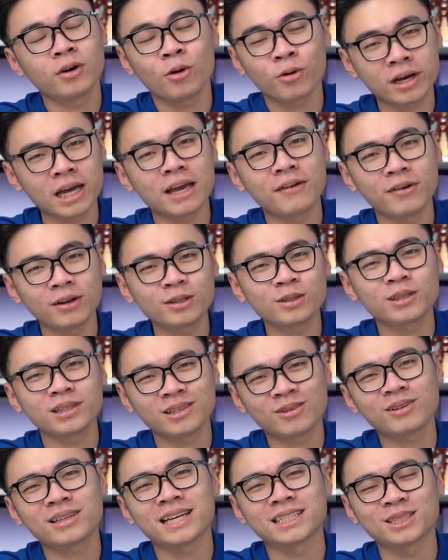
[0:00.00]
vẫn ok, vẫn
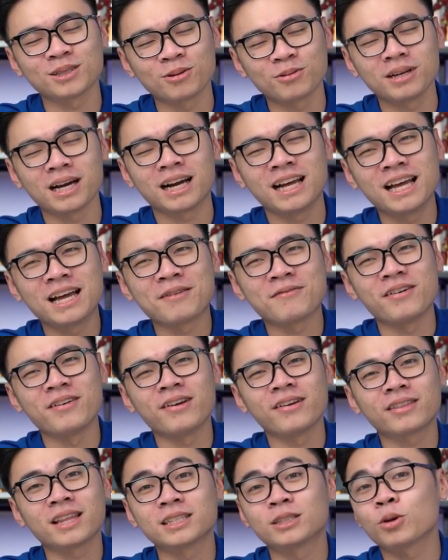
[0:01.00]
có thể sử dụng được bởi
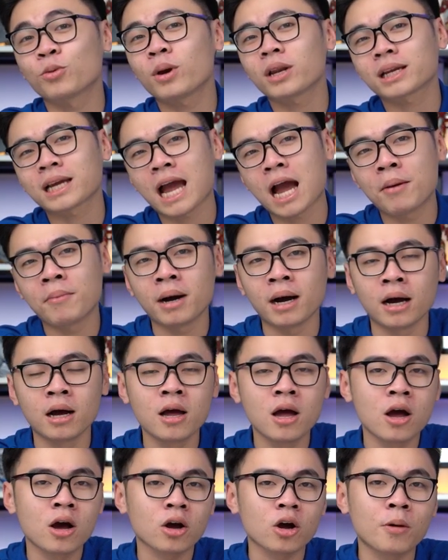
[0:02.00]
vì tần số quét cao mà.
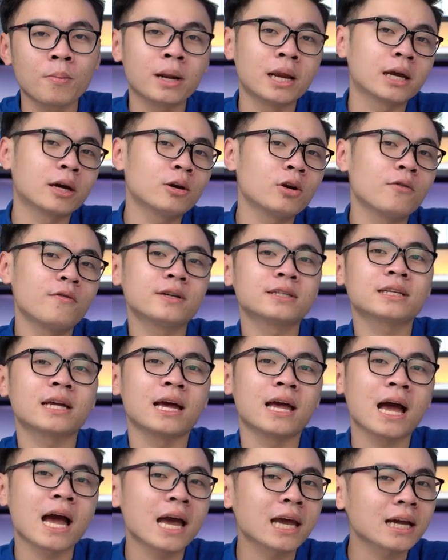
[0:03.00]
Còn màn hình có độ phân
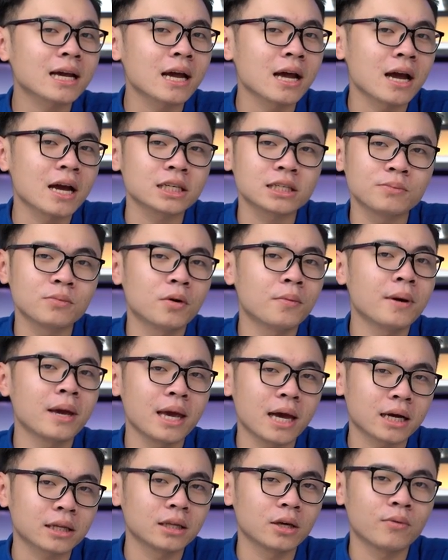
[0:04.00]
giải hai K hai trăm bốn mươi
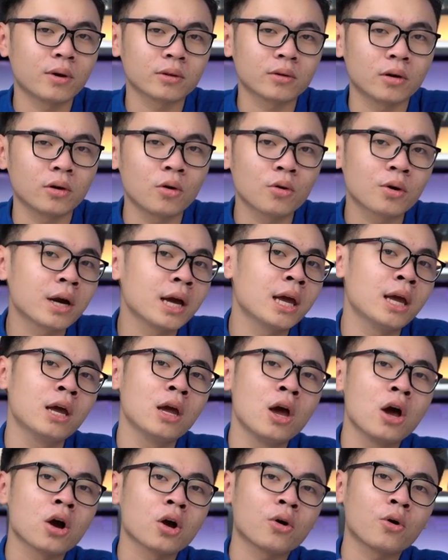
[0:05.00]
héc thì hoàn toàn ok.
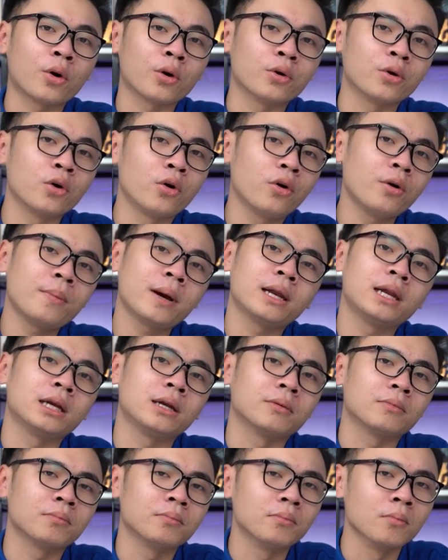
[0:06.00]
Còn đối với màn
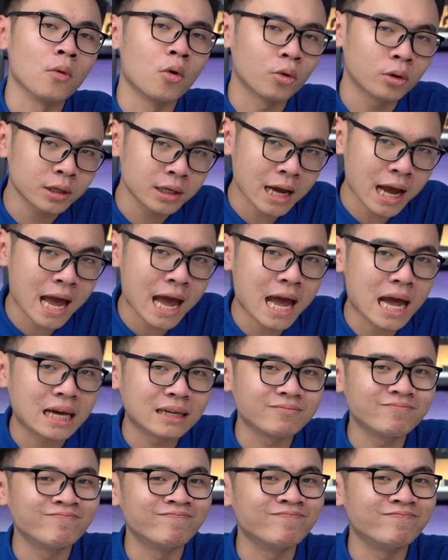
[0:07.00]
hình bốn K,
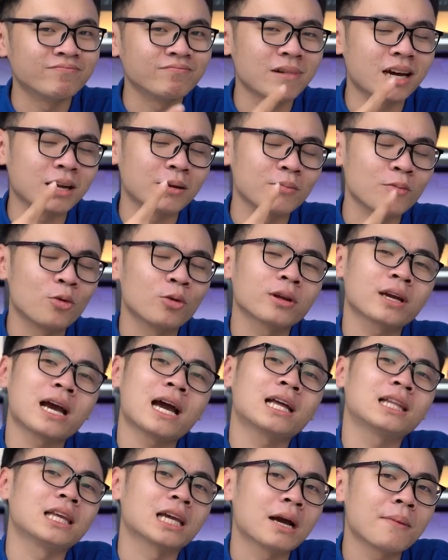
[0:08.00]
ừ, màn hình bốn K
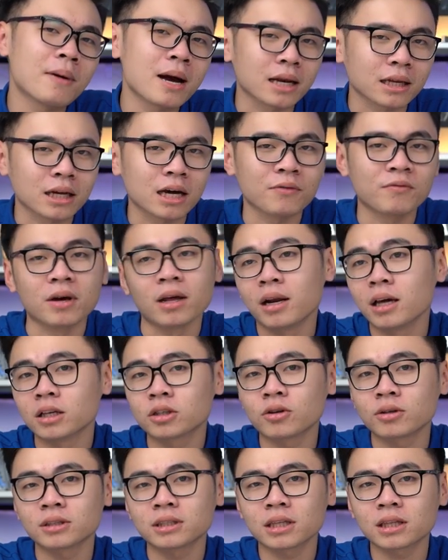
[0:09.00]
thì các bạn cần phải lựa
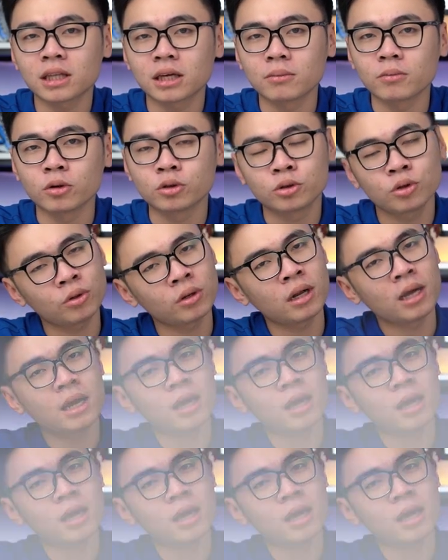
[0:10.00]
chọn setting một chút.